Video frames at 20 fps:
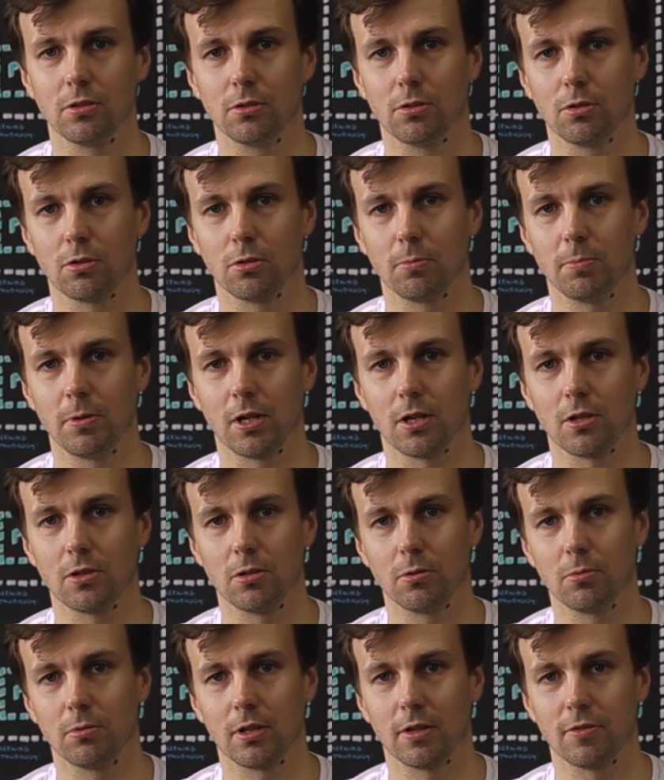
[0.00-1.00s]
który opiera
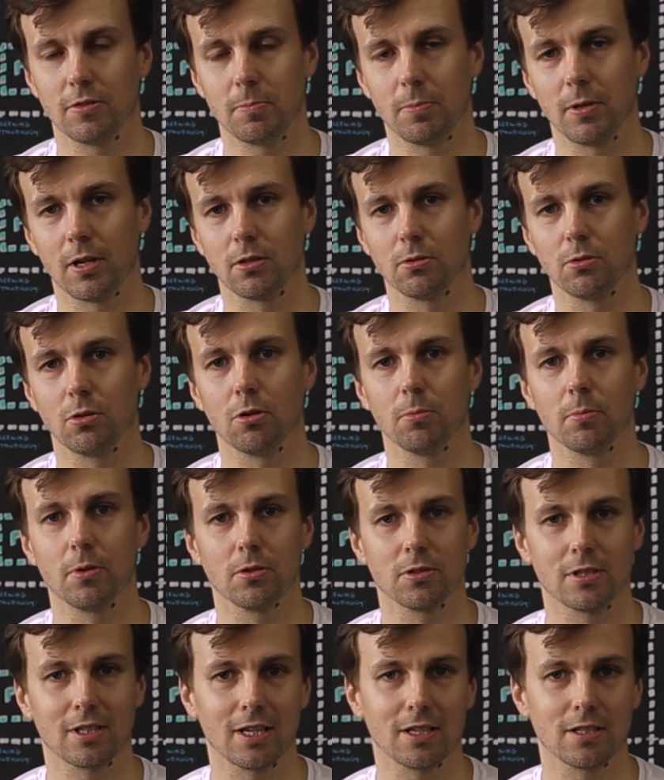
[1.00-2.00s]
się na wspieraniu
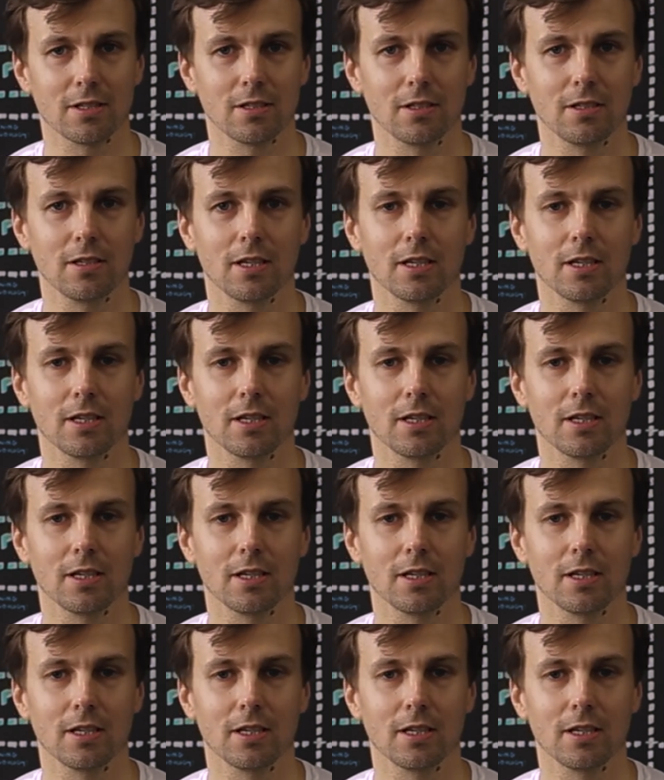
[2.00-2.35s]
homeostazy,